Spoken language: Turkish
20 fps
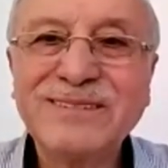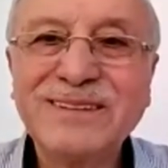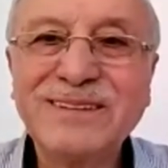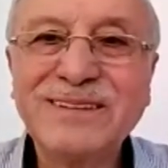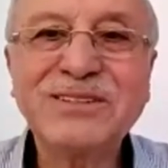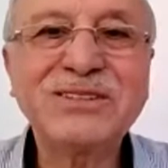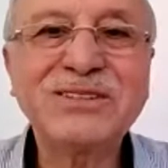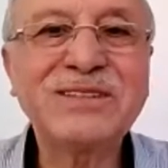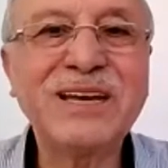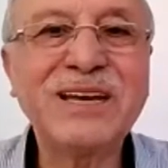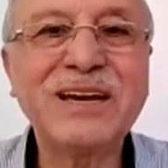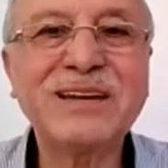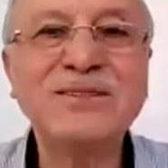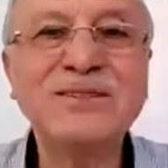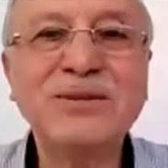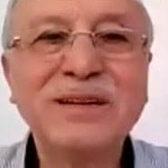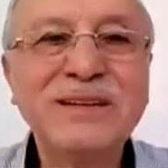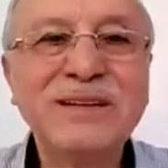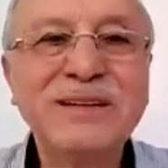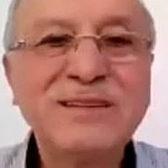
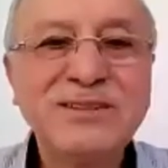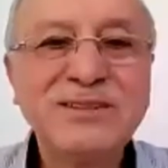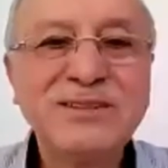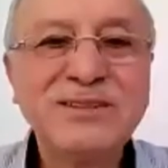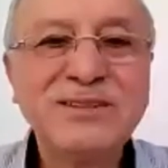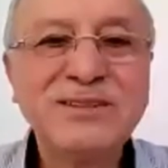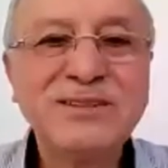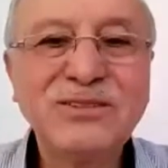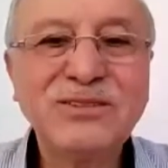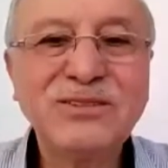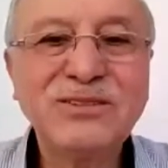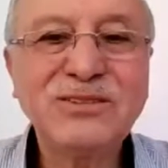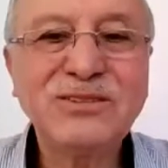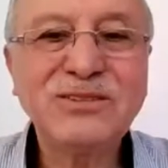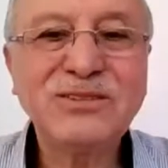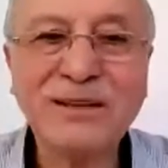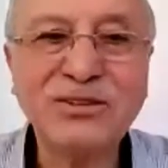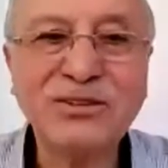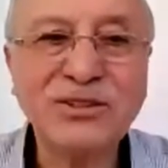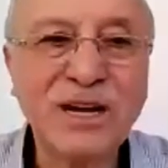İster
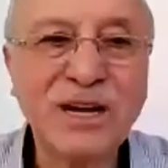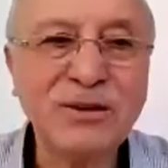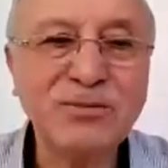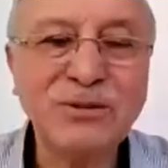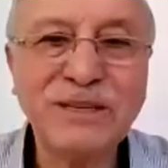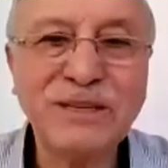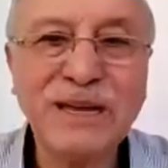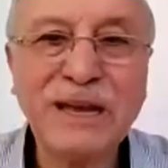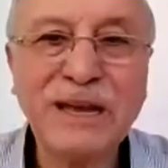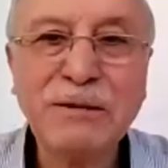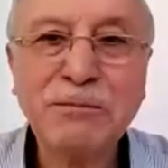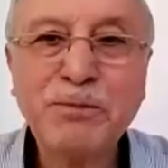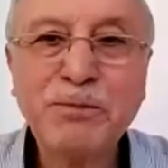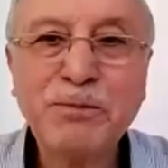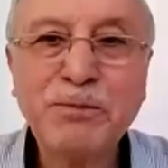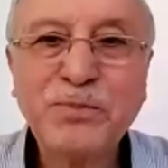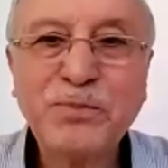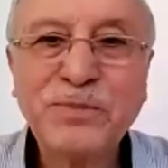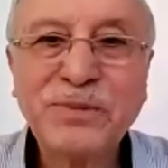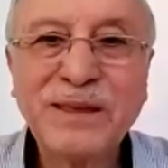cemaatle camide,
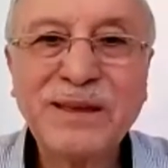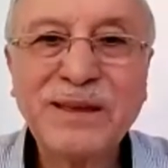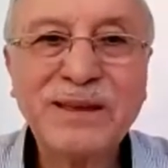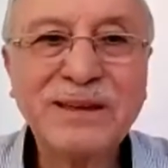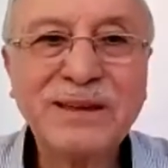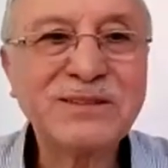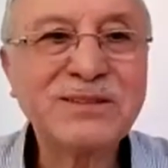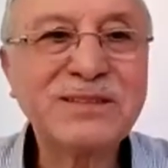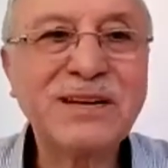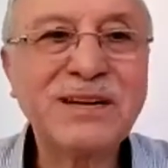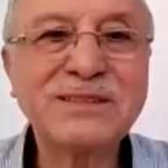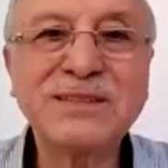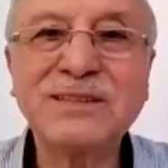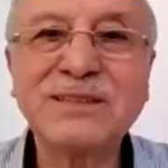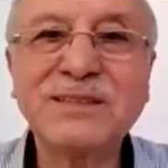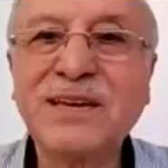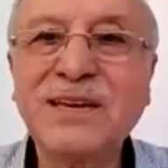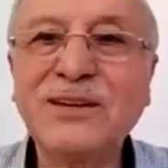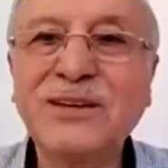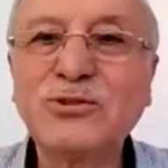
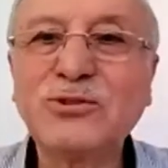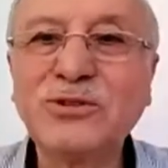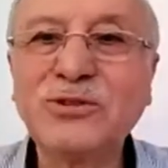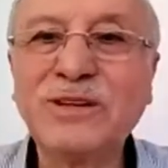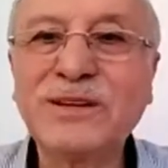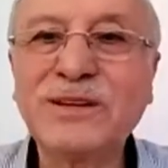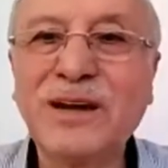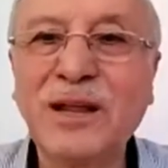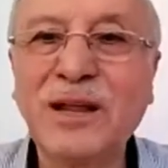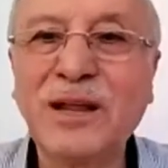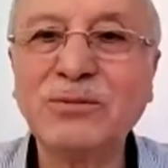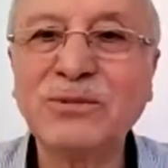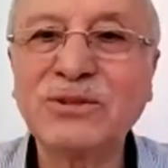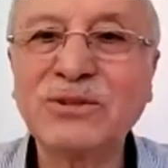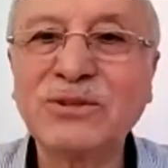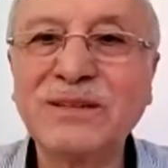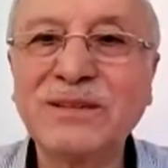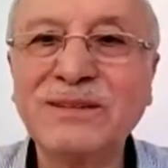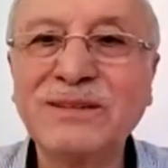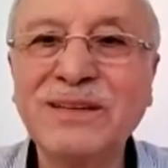isterse teheccüde
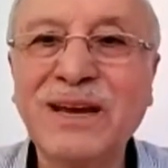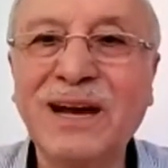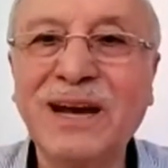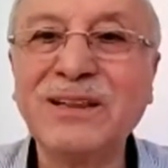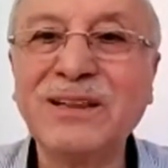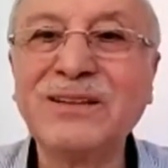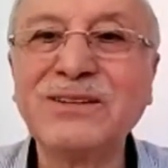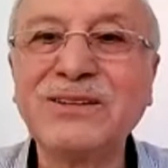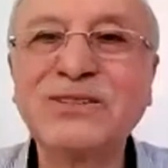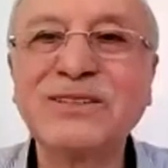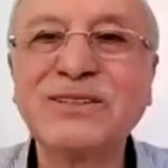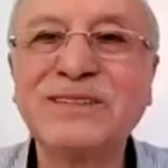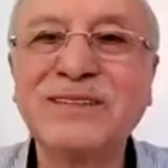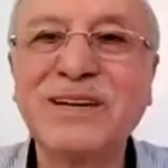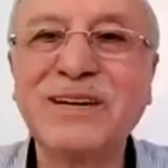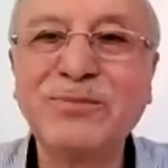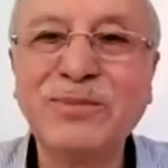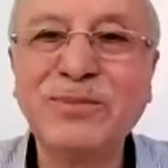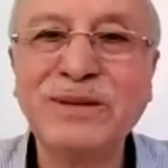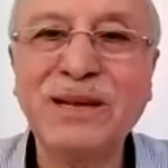kalmışsın, yalnızsın
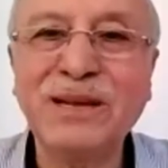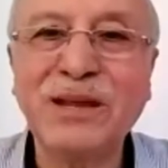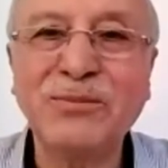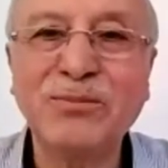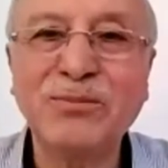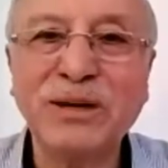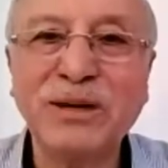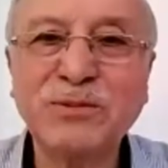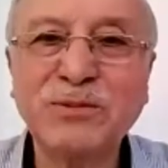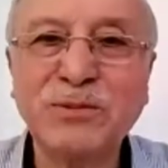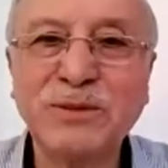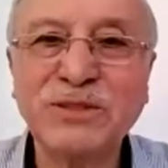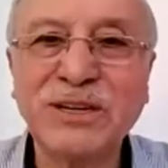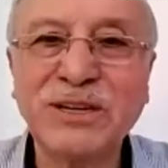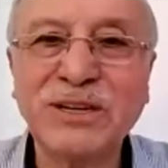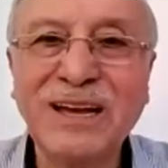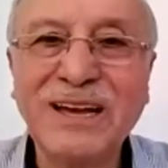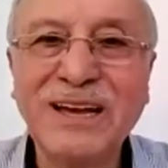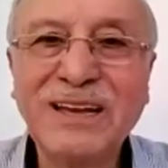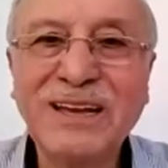Rabbinden baş
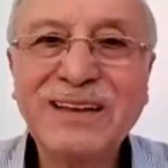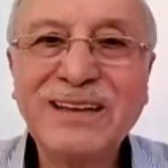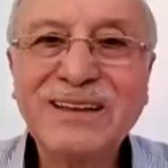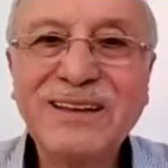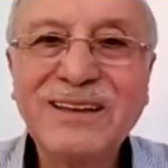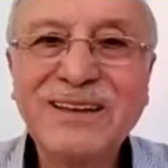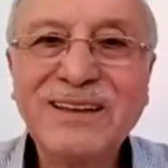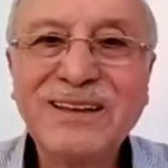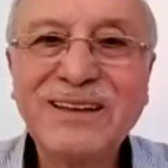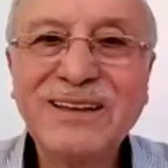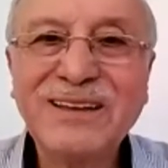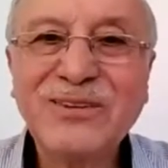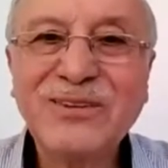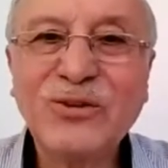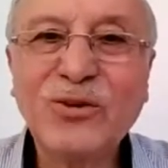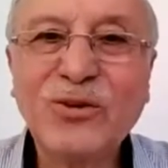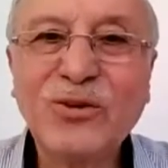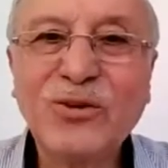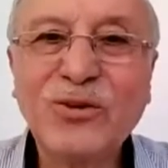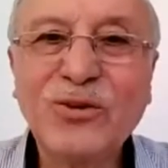başa.
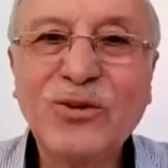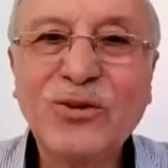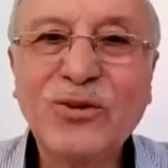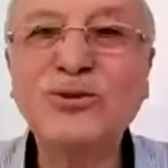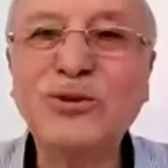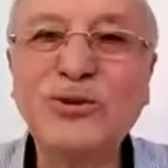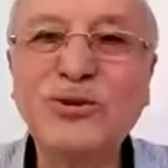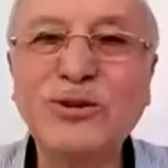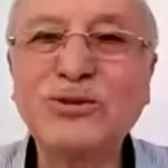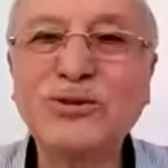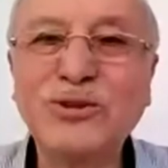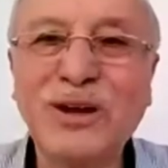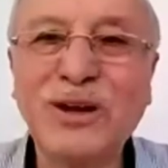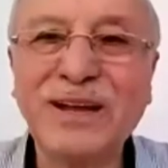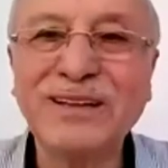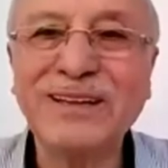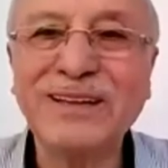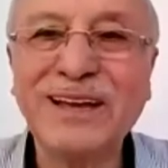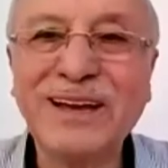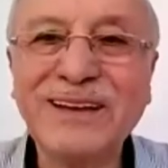O beni görüyor şu
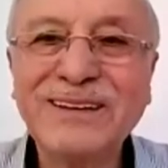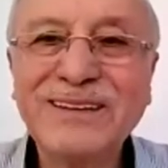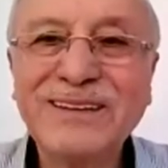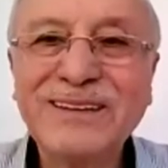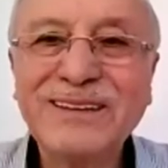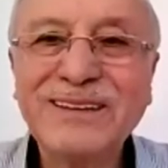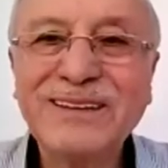anda.